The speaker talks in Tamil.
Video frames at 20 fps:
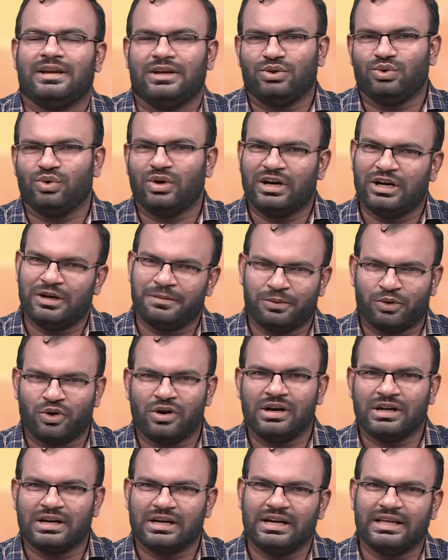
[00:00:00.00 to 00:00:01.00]
ஏதோ ரெண்டு
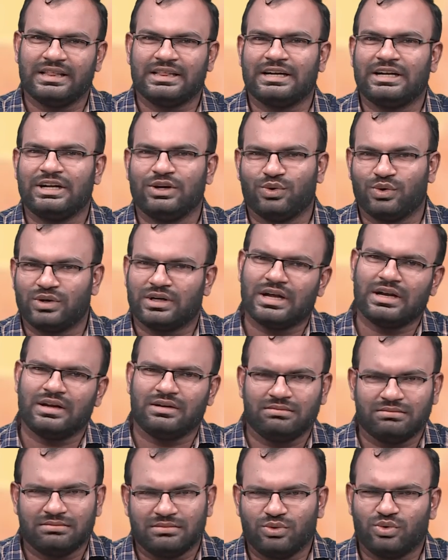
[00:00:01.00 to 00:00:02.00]
பொருட்களை தட்டி கொண்டால்
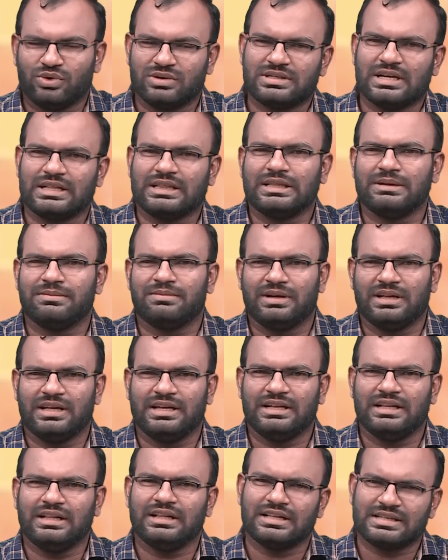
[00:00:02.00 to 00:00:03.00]
ஒரு சத்தம்
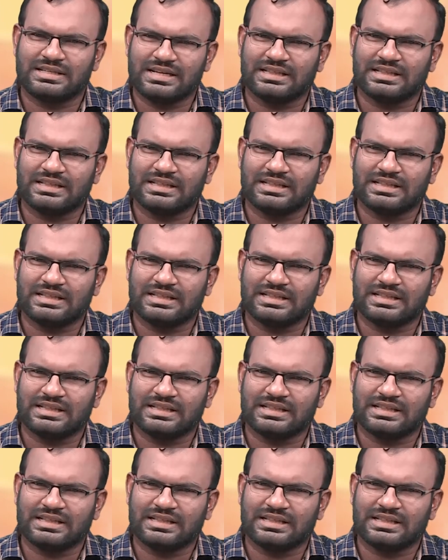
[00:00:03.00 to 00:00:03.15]
வருகிறது அந்த